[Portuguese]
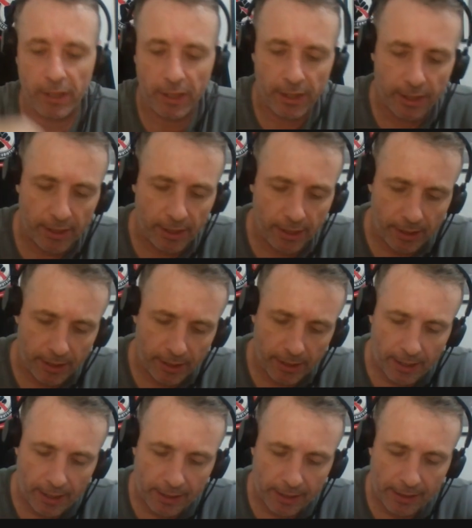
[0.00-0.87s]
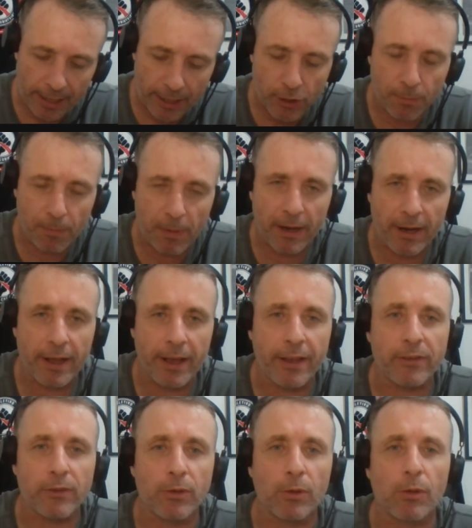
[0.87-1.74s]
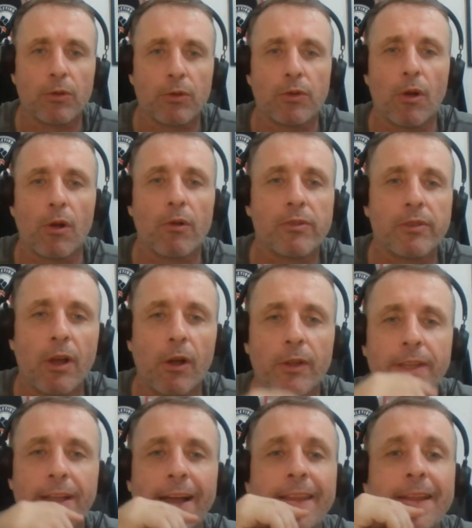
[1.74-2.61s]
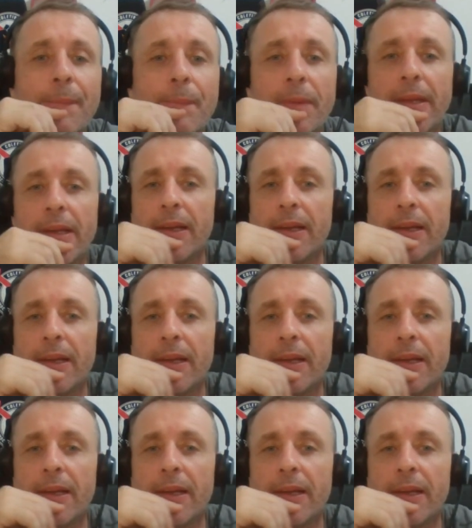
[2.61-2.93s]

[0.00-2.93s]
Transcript: e Atlético Paranaense, outros jogos da rodada,